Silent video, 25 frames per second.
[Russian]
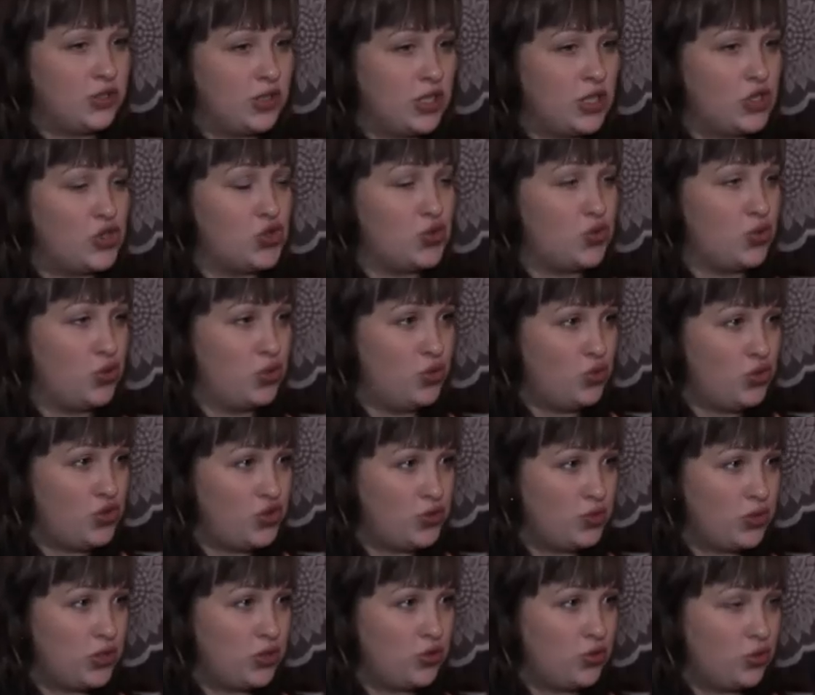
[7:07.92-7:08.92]
Каждую
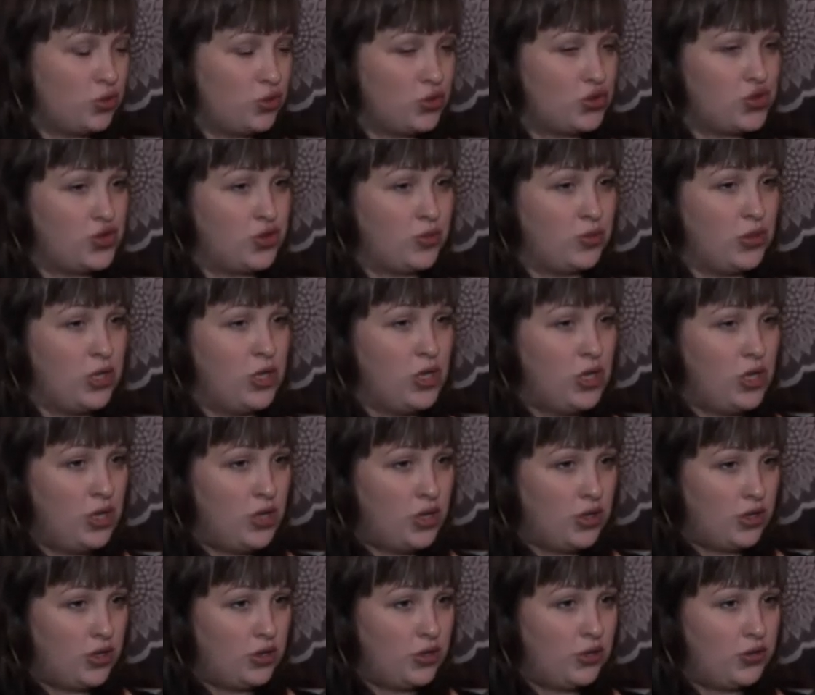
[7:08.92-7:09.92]
ночь мы ее ложим
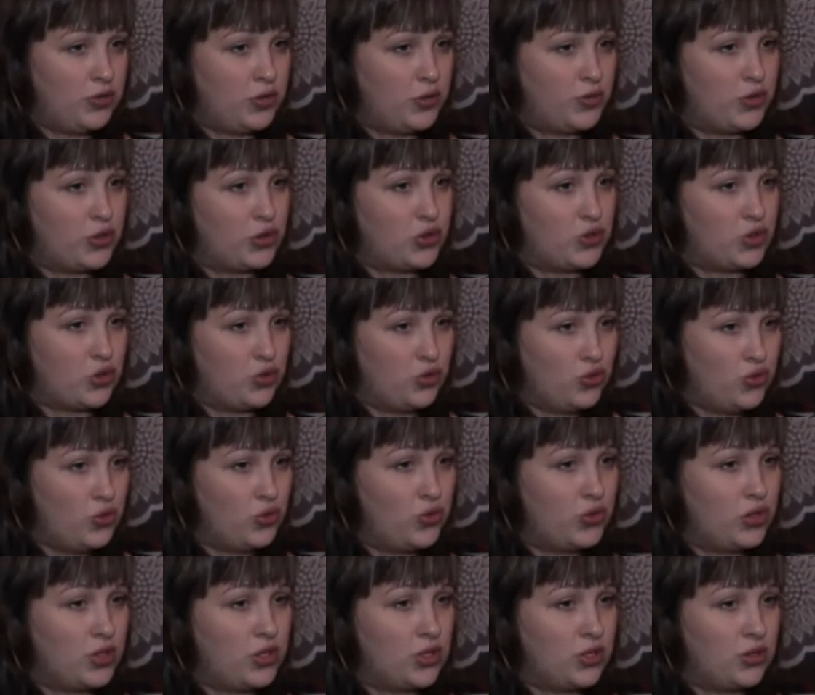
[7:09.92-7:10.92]
э, на
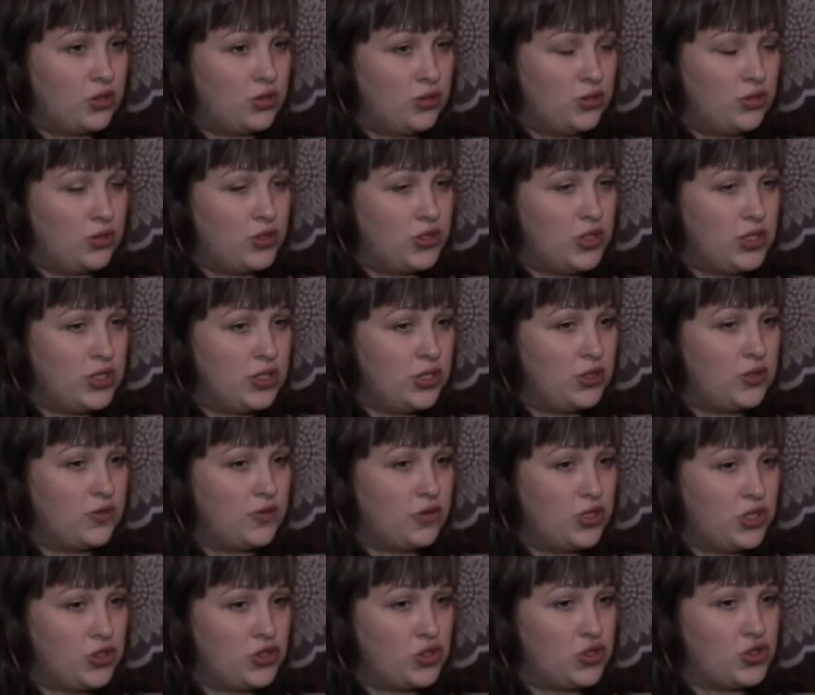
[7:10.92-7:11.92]
процедуру на
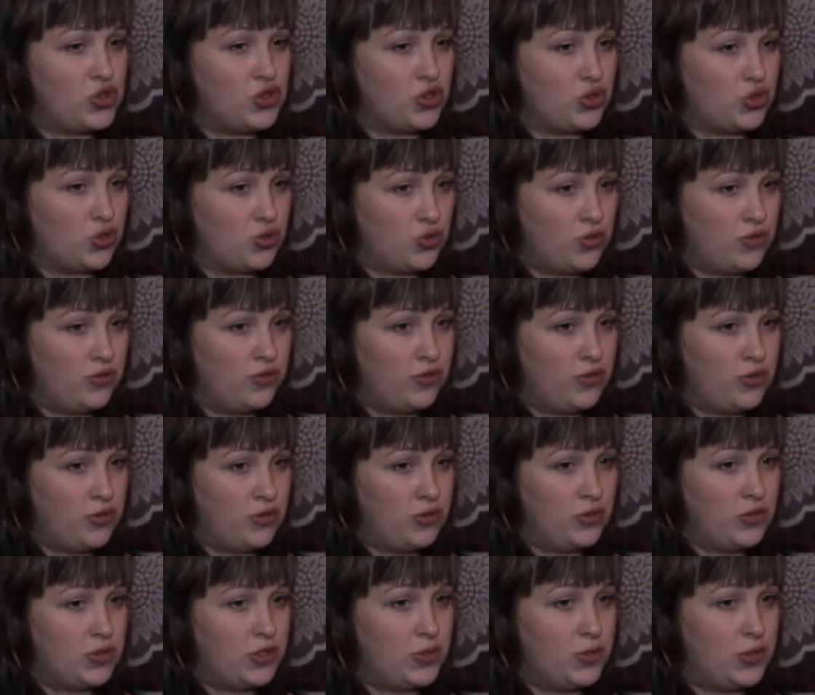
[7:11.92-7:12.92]
10-12 часов
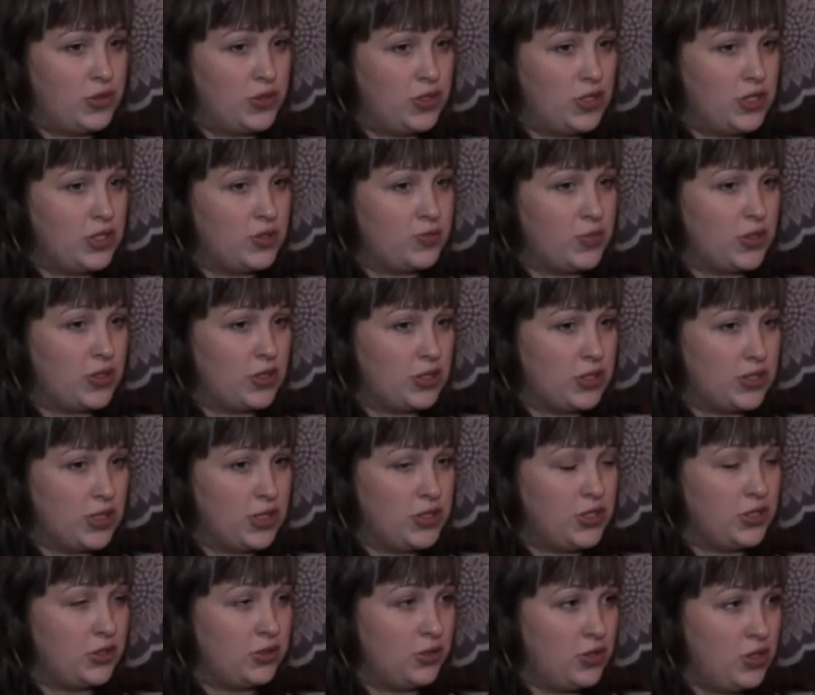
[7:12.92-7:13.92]
смотря из
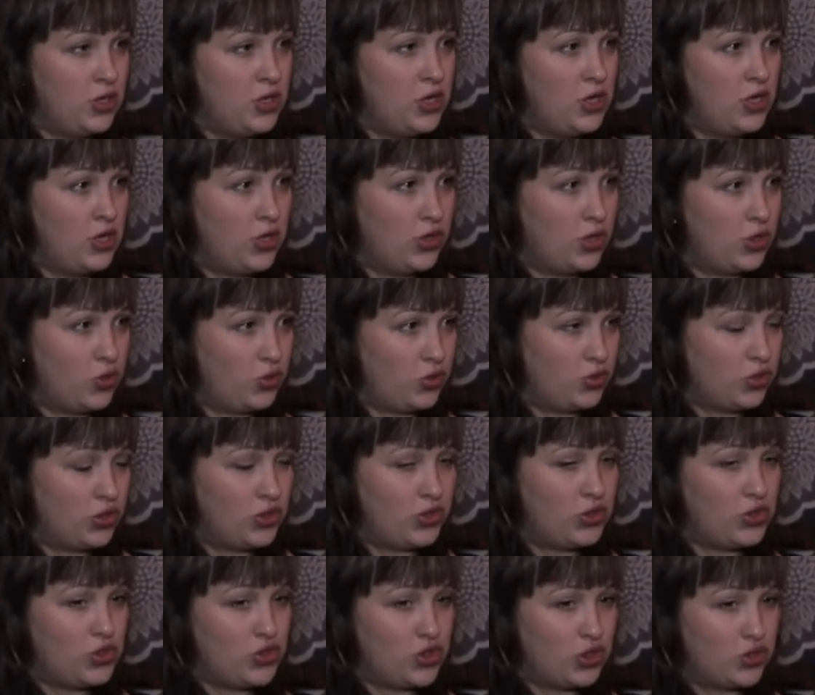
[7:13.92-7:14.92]
показаний, как у
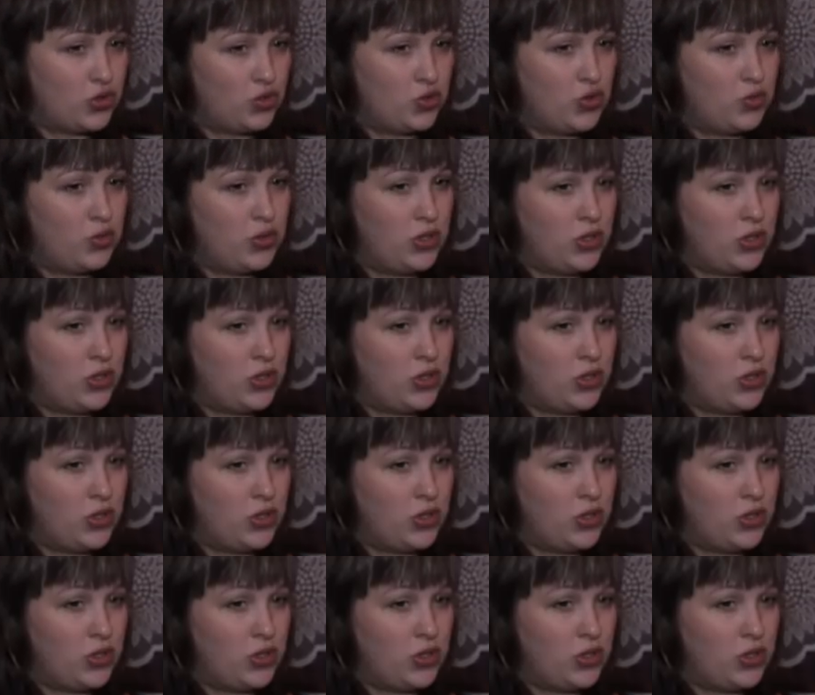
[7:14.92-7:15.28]
нас сейчас все